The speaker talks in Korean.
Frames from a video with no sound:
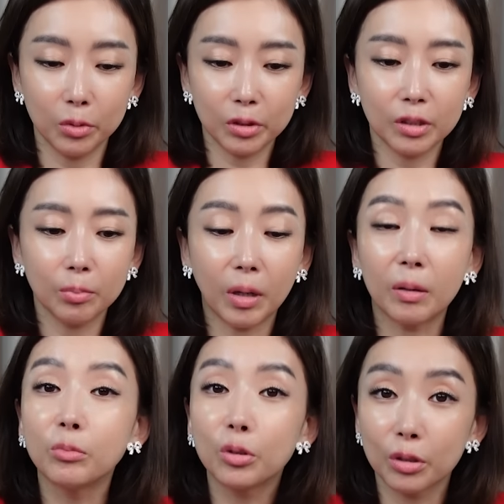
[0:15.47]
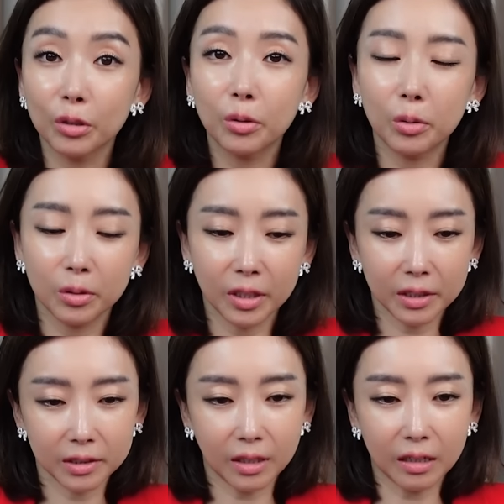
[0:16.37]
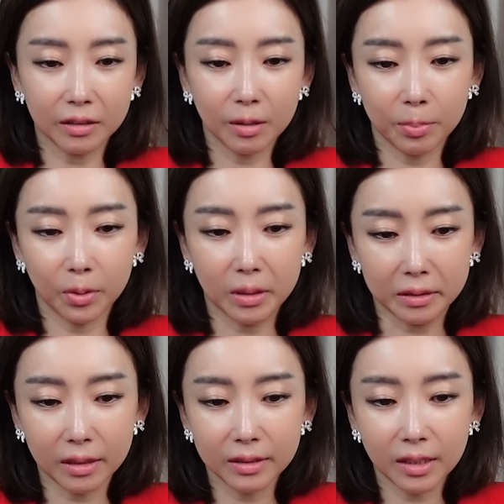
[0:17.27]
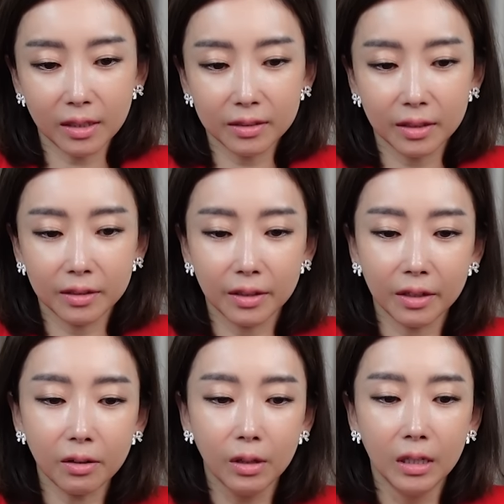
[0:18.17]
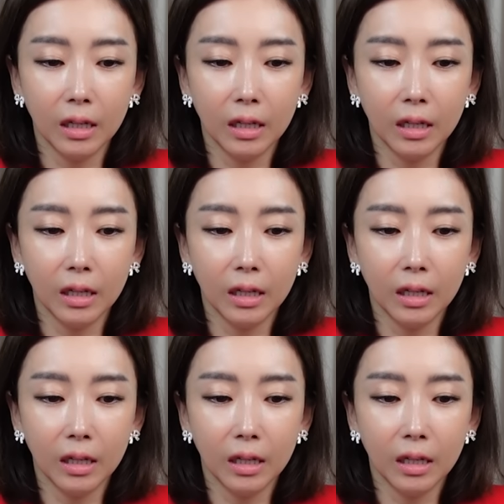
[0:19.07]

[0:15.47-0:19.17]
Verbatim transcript: 오늘은 마무리로 내일 당대표가 탄생할 텐데요.